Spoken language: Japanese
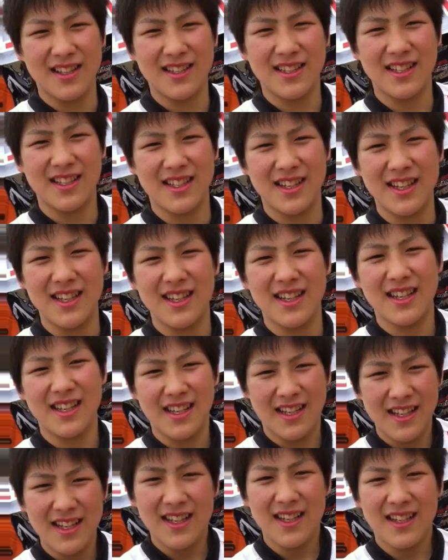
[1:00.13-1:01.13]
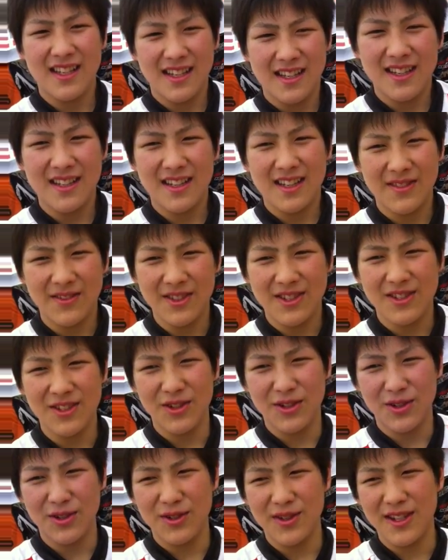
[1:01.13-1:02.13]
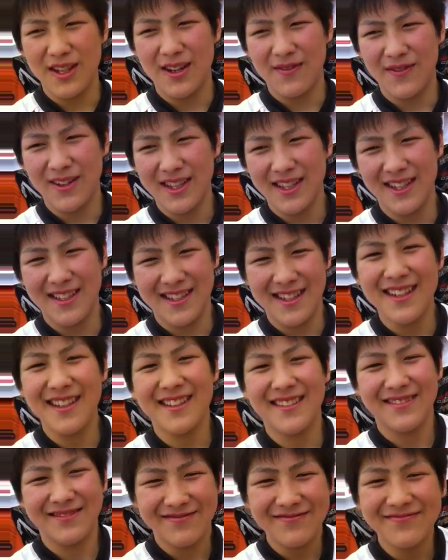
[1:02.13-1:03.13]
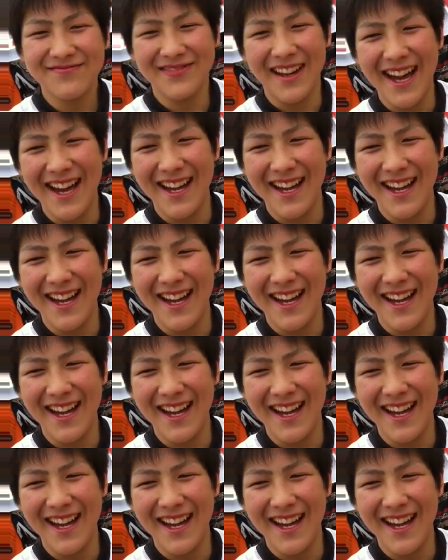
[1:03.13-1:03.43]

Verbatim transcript: らですかね、うん、気持ち整えて頑張ったなるほど、はい、